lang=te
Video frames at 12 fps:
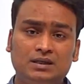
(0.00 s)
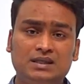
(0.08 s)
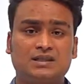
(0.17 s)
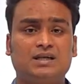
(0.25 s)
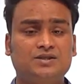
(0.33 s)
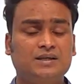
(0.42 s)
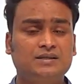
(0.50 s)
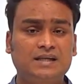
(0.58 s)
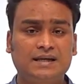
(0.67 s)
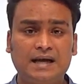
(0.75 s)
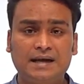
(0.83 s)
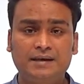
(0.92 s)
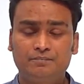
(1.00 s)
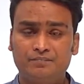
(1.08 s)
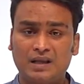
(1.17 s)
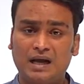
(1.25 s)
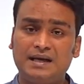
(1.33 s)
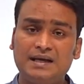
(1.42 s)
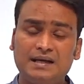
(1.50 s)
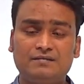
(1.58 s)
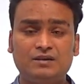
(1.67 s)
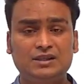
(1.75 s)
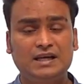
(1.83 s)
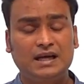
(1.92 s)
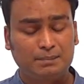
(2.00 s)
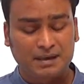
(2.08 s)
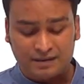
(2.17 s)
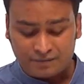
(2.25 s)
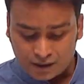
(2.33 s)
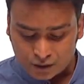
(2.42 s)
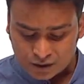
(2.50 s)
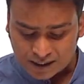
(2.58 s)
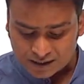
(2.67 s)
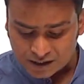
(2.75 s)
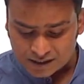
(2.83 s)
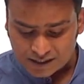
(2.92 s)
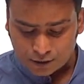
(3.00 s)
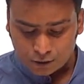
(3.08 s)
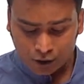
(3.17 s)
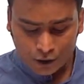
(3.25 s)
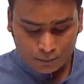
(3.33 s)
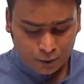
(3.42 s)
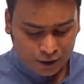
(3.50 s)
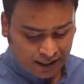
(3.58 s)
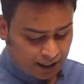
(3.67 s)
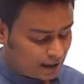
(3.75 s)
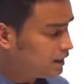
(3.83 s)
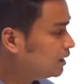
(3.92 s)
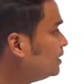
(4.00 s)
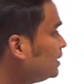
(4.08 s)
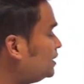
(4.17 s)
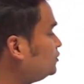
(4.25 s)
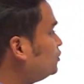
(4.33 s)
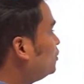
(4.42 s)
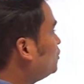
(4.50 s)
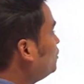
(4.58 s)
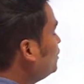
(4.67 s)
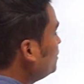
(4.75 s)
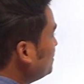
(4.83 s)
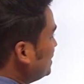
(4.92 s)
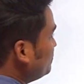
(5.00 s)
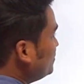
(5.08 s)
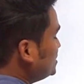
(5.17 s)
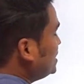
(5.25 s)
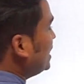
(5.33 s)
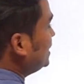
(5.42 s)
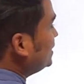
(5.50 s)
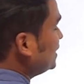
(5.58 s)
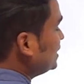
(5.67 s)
డిస్కషన్ జరిగాయి అనేక విషయాలపైన వీళ్ళు చర్చించారు ముఖ్యంగా ఇందులో మనం విషయాలను